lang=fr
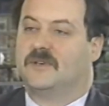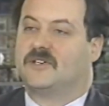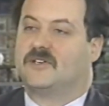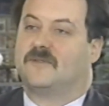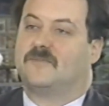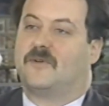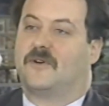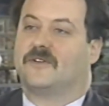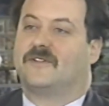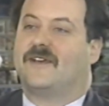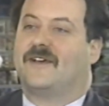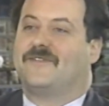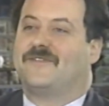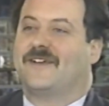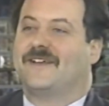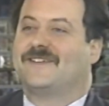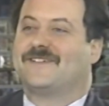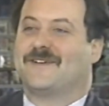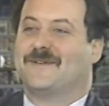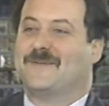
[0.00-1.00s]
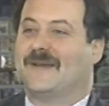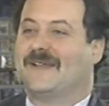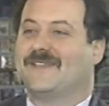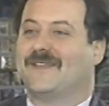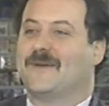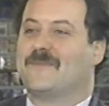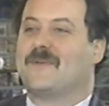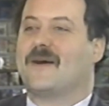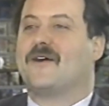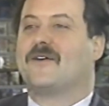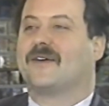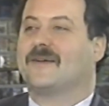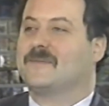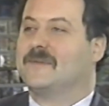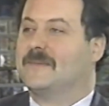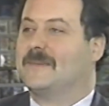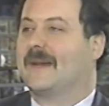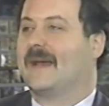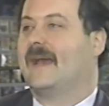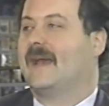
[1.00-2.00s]
Puis j'ai passé la fin de semaine de Pâques à
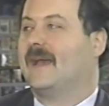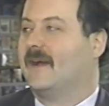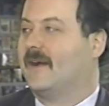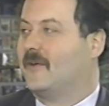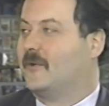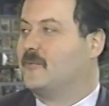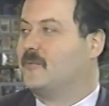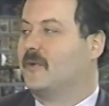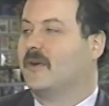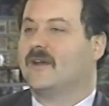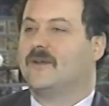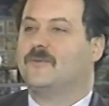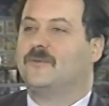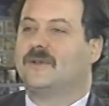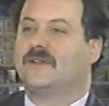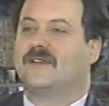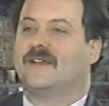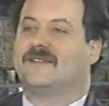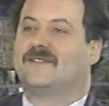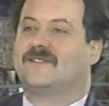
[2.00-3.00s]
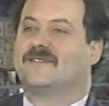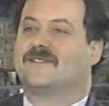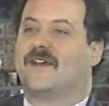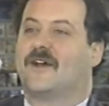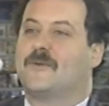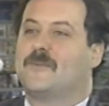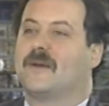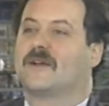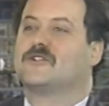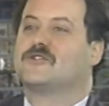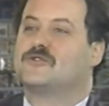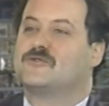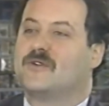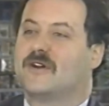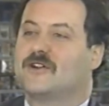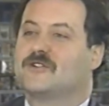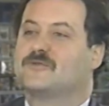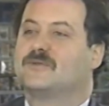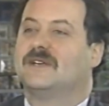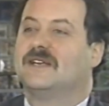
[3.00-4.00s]
peu près euh, au moins 8 à 10 heures par
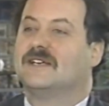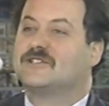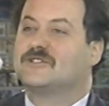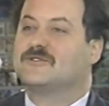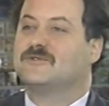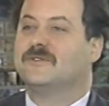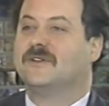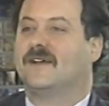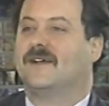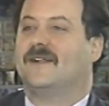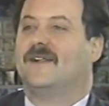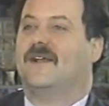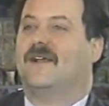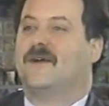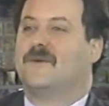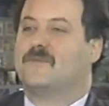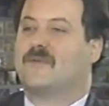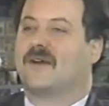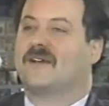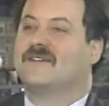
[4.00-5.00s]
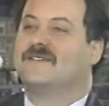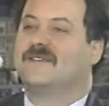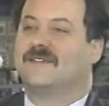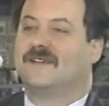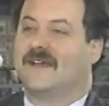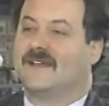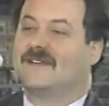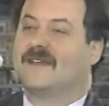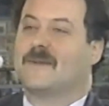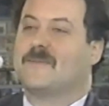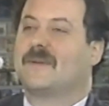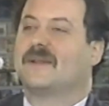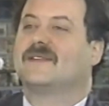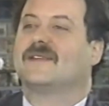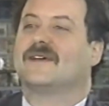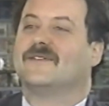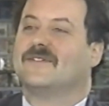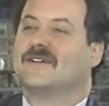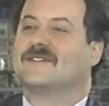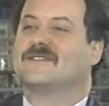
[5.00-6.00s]
jour à jouer là-dessus pour essayer d'être capable
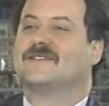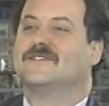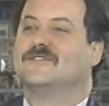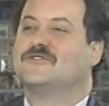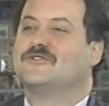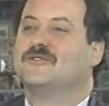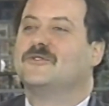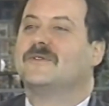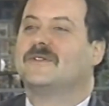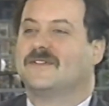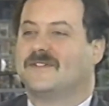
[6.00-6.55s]
de traverser le jeu.